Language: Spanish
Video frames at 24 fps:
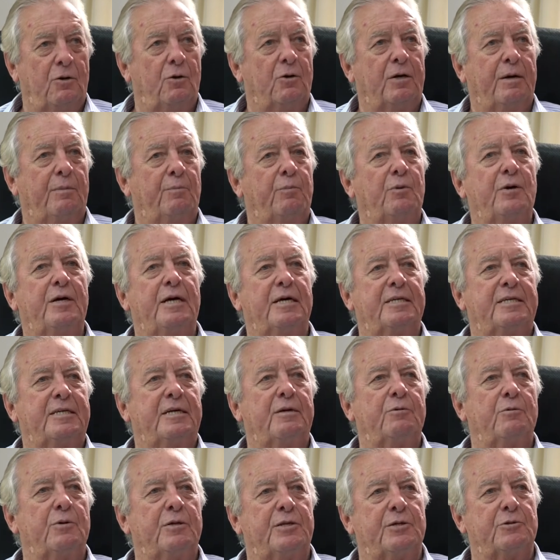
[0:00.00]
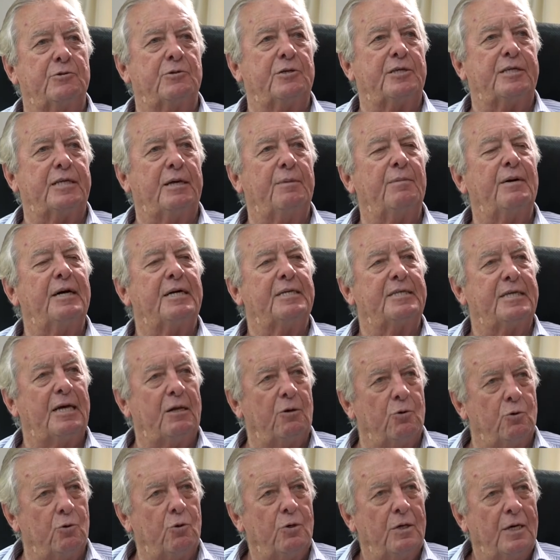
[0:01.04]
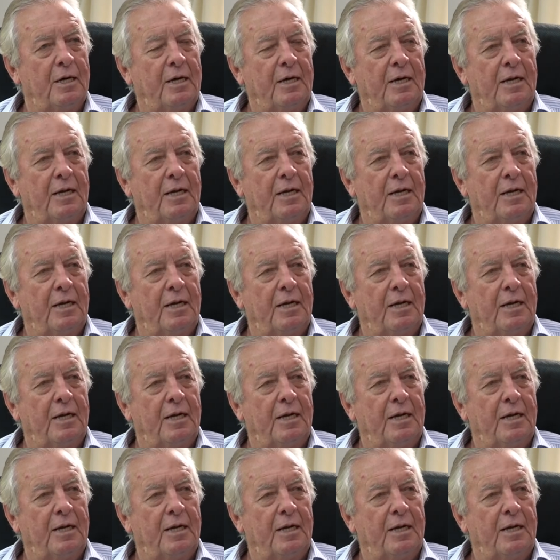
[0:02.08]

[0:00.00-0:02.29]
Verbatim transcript: de lo que puede hacer nuestro sistema de salud,